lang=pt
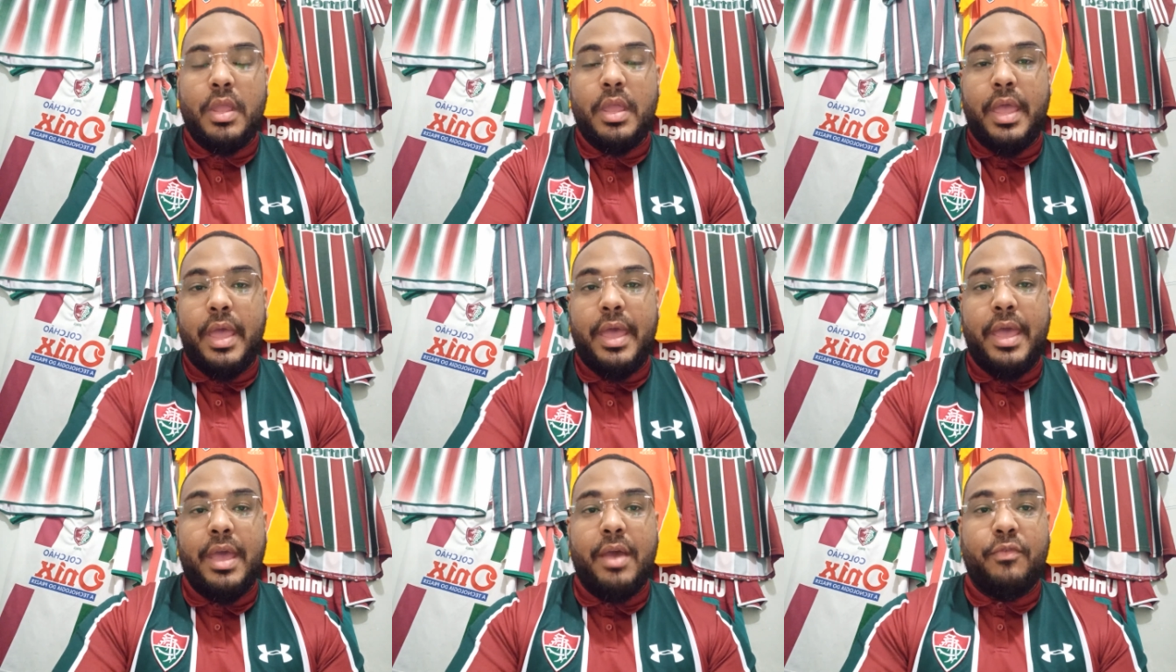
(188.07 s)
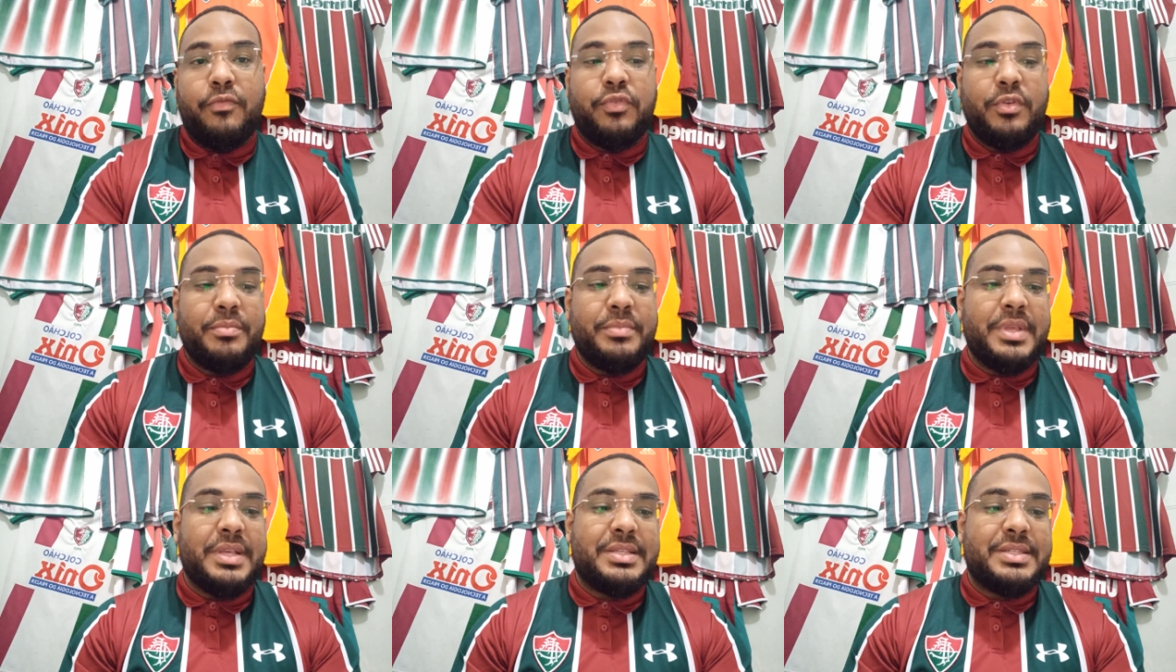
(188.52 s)
É, o
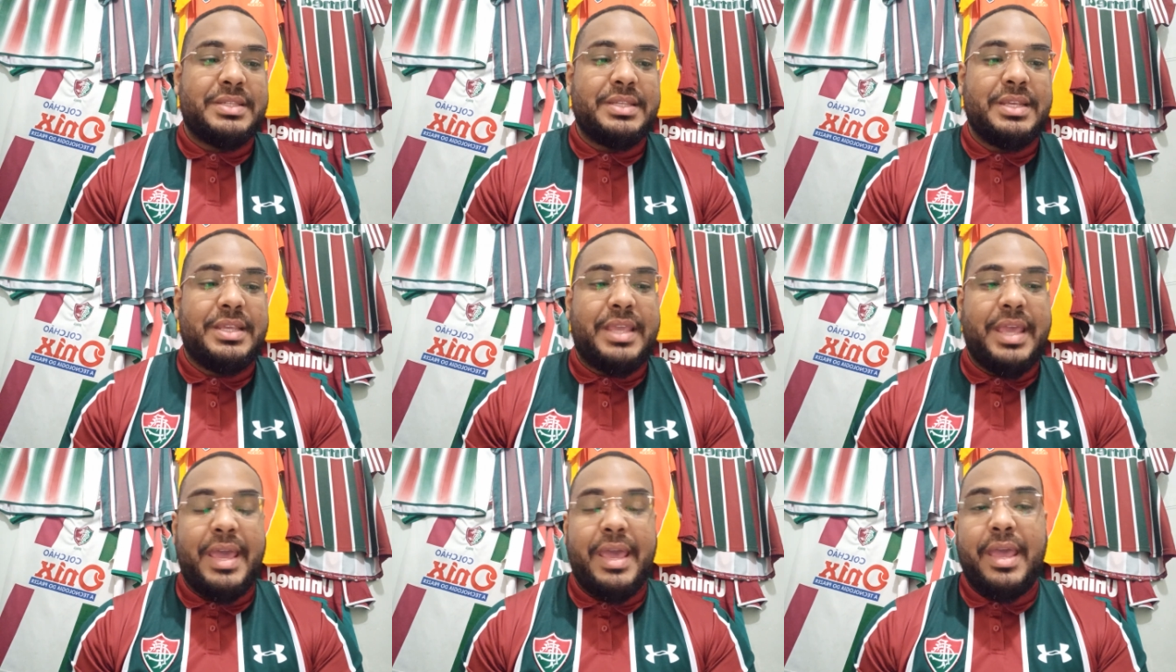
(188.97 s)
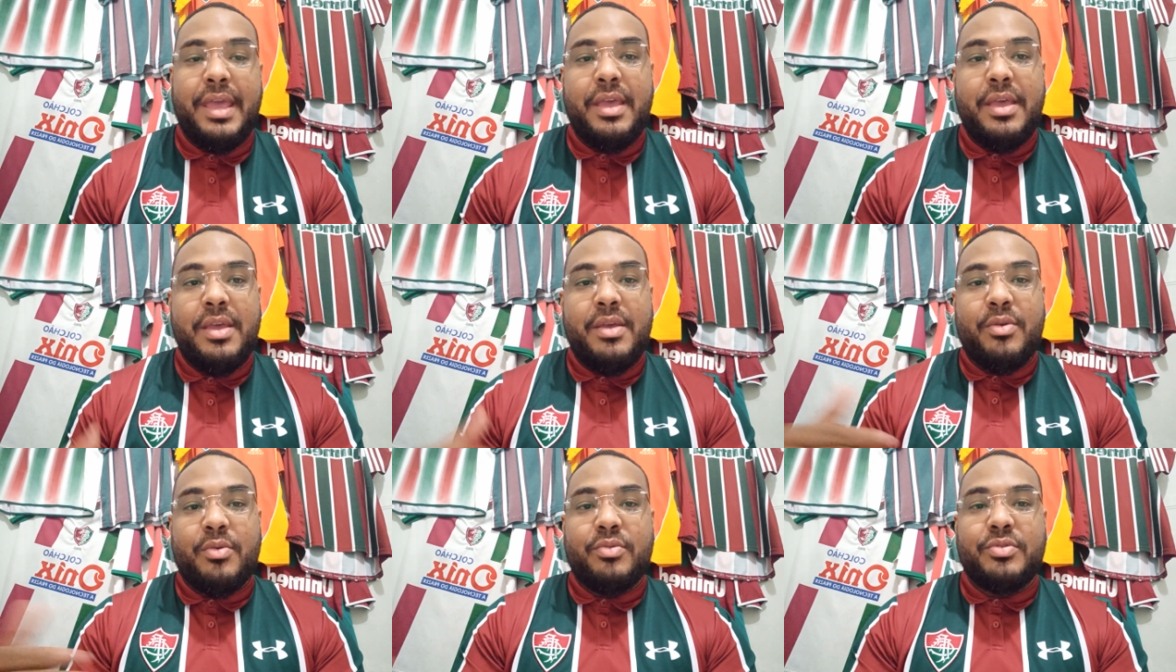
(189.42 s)
Fluminense sequer
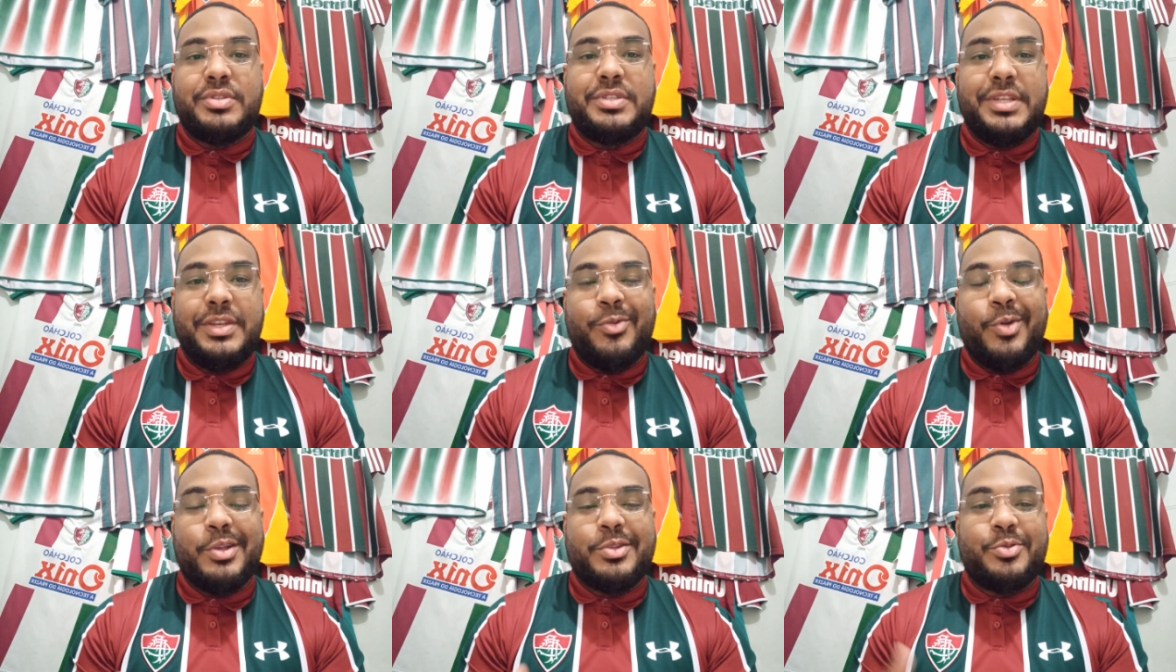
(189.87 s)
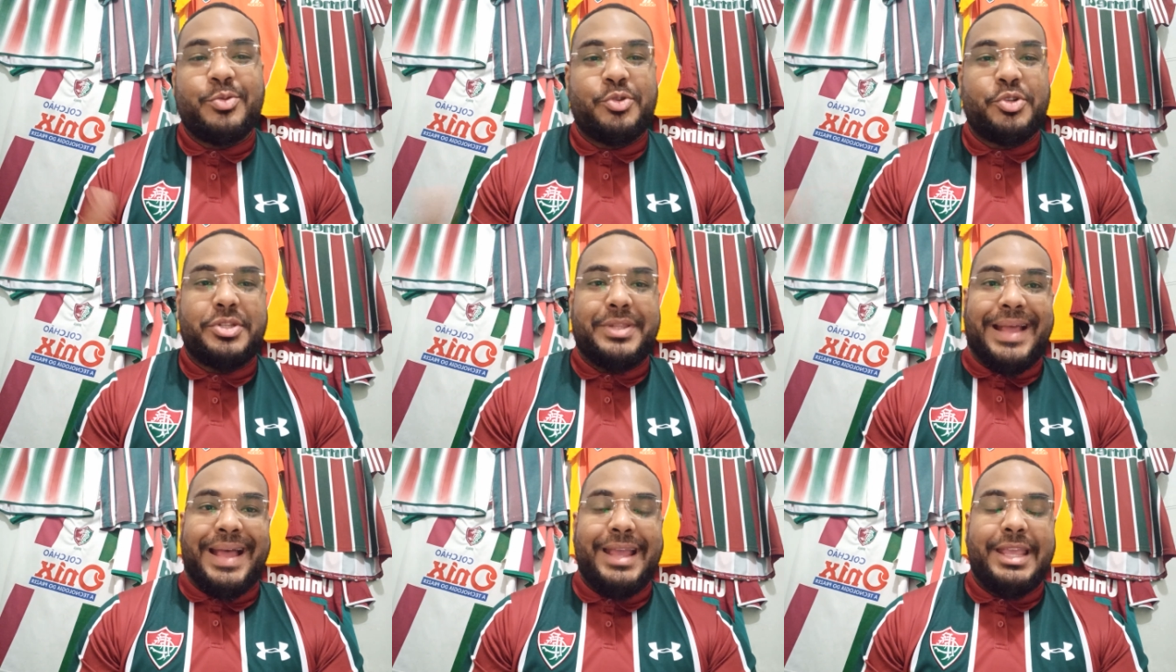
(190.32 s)
conseguiu
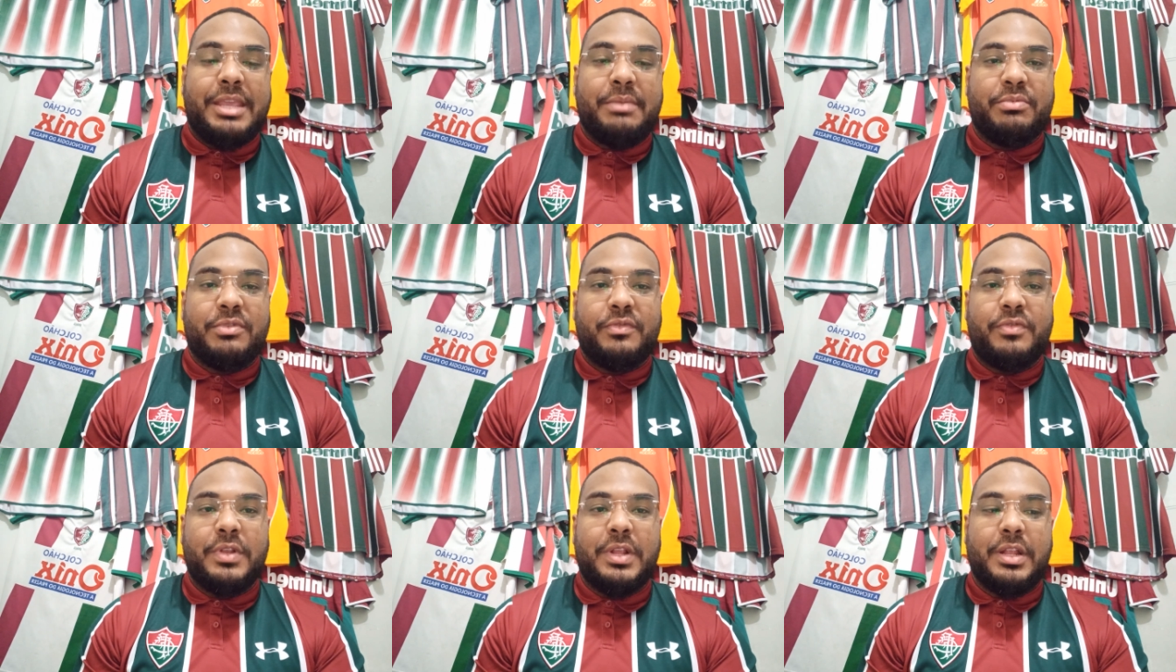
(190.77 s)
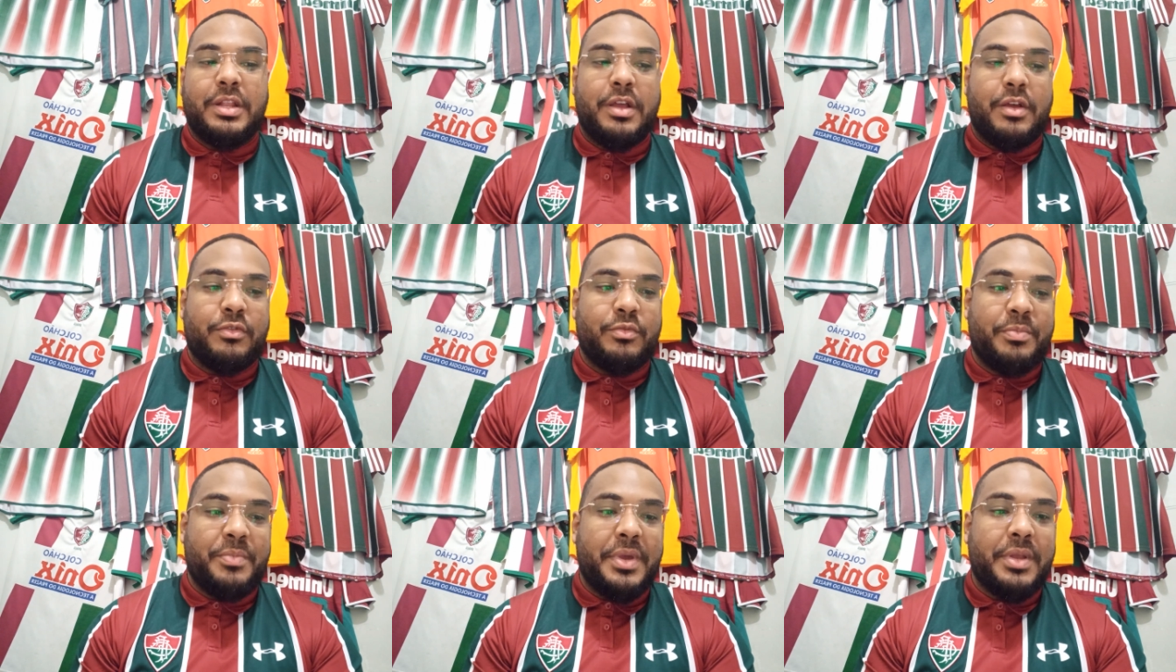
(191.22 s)
assustar a equipe do Vila
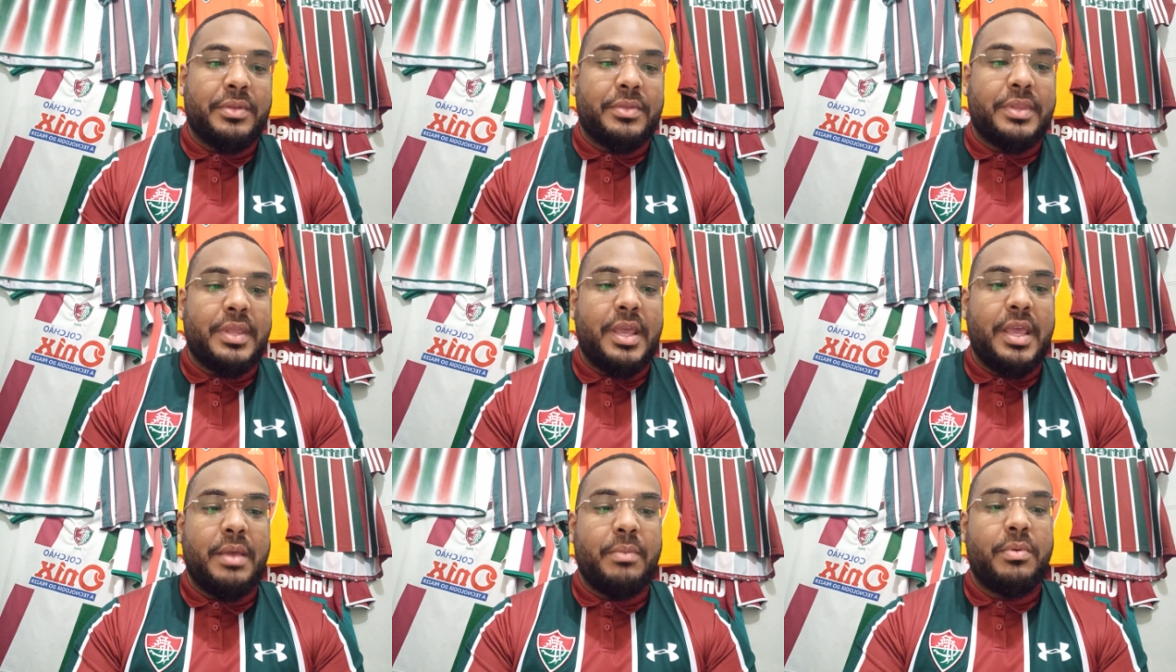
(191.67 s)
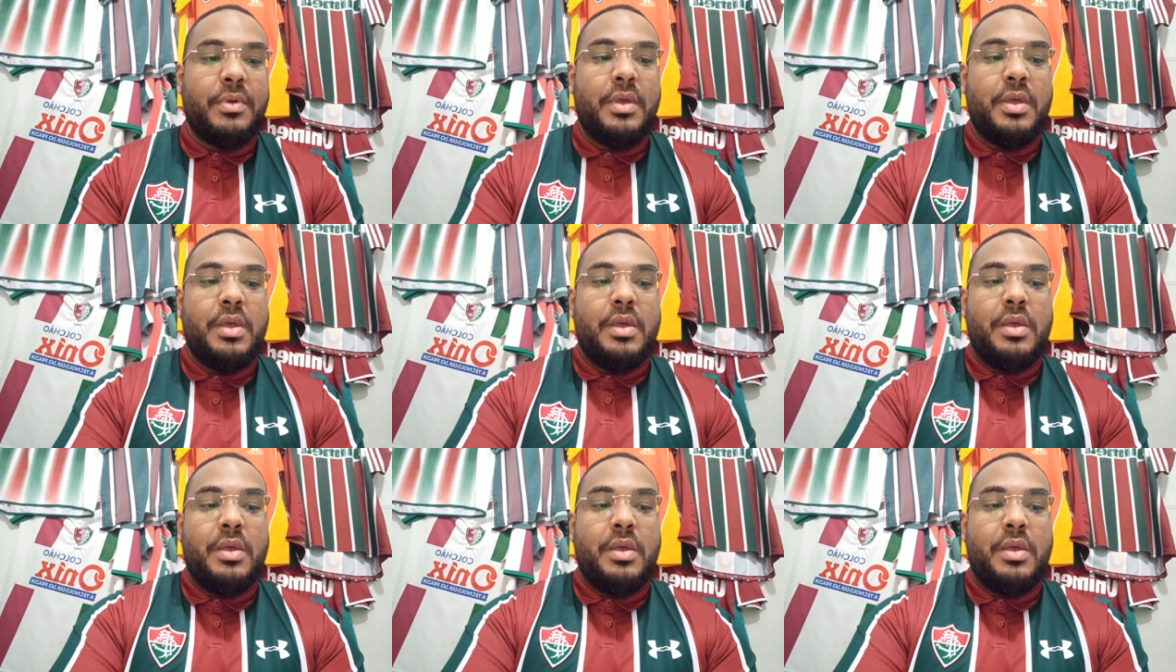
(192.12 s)
Nova no primeiro tempo.